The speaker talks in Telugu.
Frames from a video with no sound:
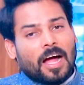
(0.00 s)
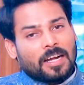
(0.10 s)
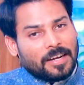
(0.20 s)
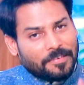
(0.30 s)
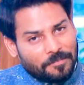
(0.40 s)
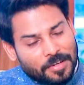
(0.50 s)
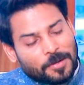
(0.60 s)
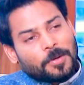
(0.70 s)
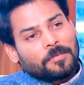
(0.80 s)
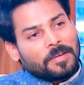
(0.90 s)
అట్లనే
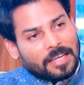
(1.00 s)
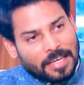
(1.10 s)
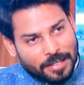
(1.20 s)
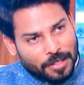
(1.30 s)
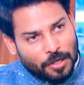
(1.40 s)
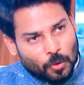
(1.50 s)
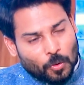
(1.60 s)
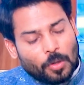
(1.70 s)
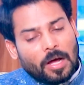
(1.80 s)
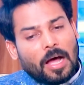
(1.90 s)
వీళ్ళు కూడా వీళ్ళ కెరియర్ లో
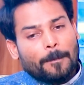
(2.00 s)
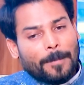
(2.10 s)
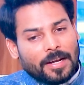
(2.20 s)
ఆ